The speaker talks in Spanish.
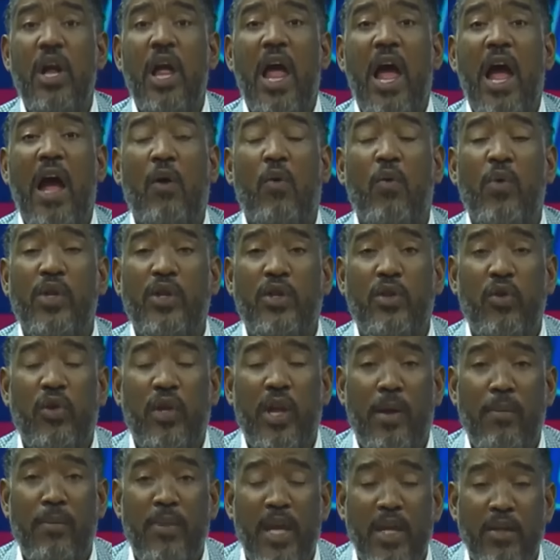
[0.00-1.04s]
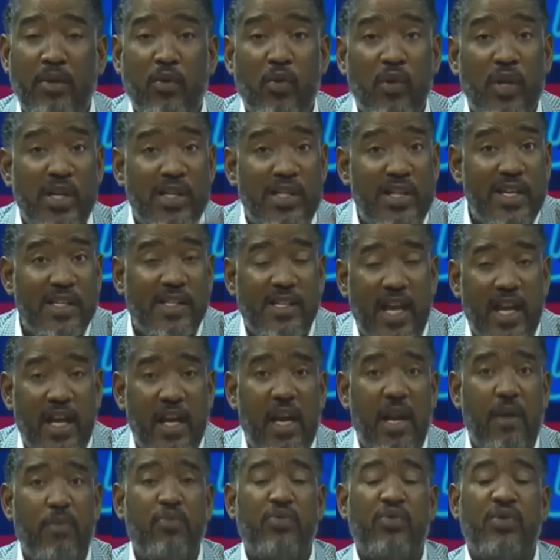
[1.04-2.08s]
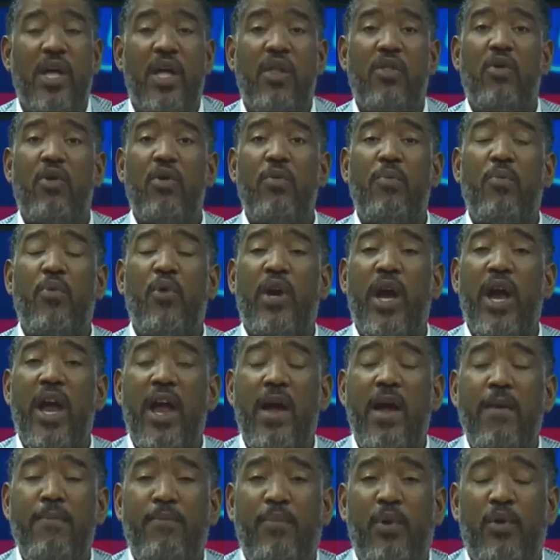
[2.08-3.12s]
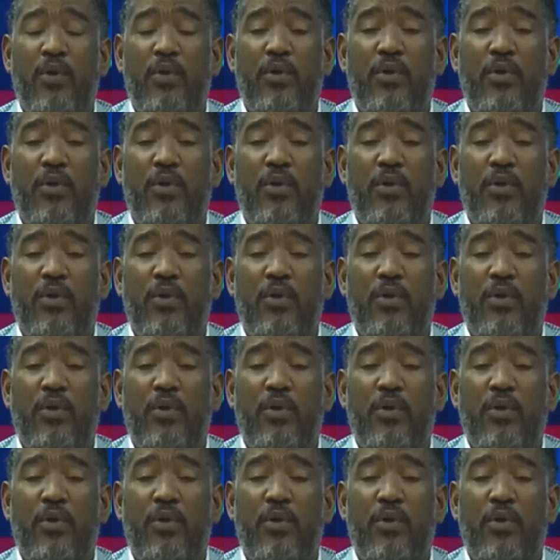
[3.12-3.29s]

a cuestionamiento de César el Abusador, por ejemplo.